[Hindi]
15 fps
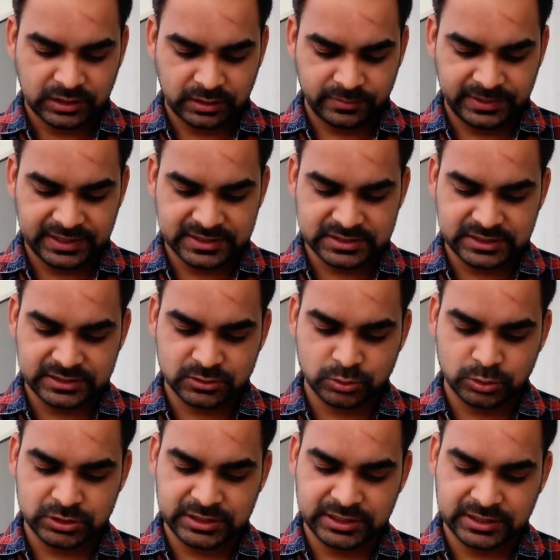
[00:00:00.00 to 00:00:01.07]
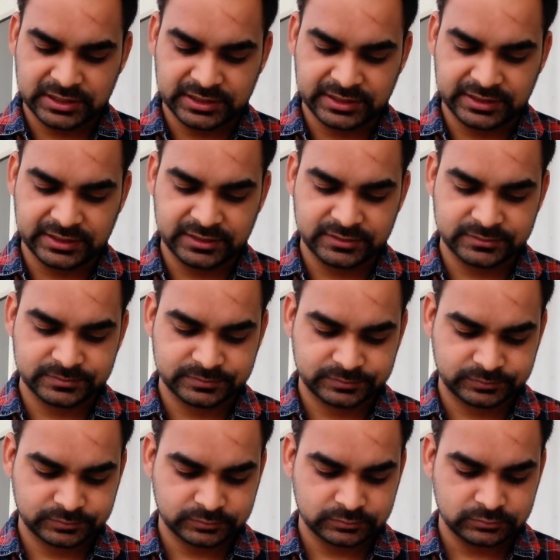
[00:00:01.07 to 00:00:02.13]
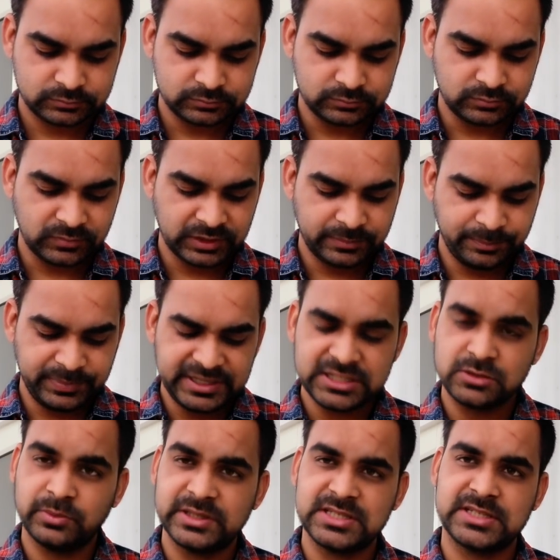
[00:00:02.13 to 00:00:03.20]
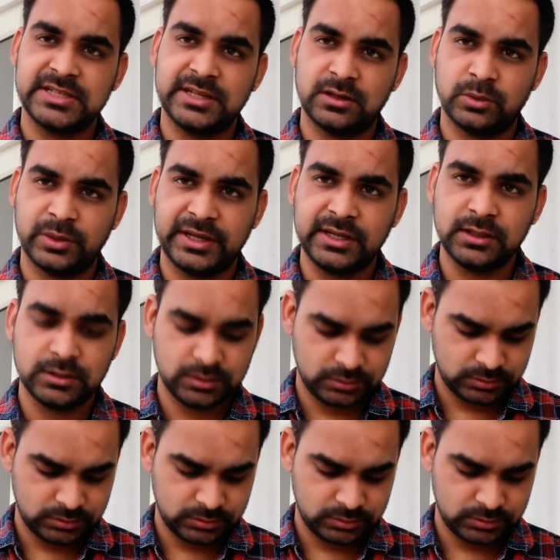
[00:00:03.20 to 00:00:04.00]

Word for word: अब यहाँ से इसको शेयर कर देंगे पीस वन शेयर हो गया